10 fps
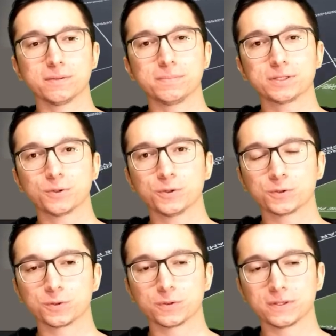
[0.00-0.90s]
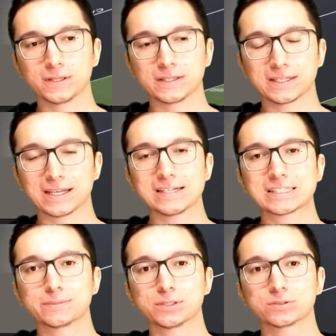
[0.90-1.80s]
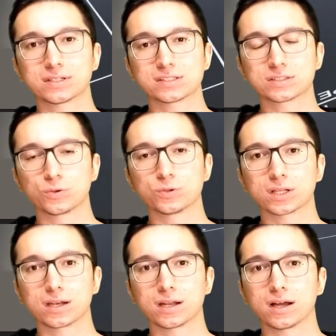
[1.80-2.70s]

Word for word: Bir oyun geliştirme sürecinde uygulanan